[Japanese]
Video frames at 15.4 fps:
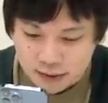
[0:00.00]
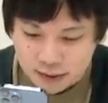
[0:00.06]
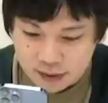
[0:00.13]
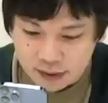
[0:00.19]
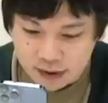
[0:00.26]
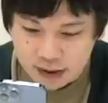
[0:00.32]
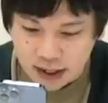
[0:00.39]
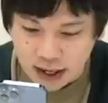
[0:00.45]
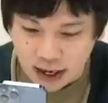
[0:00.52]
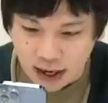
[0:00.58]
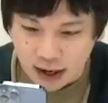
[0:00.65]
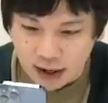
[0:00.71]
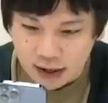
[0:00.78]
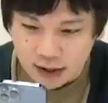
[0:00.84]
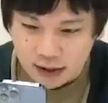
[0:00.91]
打つ
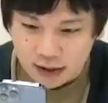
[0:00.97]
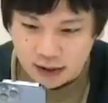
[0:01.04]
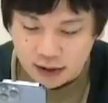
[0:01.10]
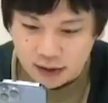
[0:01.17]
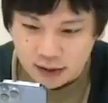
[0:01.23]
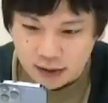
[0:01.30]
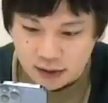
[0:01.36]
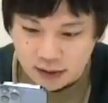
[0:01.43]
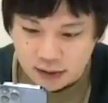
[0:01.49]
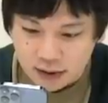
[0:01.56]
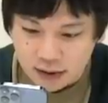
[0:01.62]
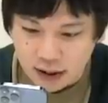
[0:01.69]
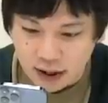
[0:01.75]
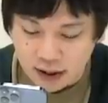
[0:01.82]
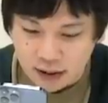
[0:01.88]
か
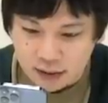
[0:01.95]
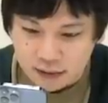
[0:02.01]
いや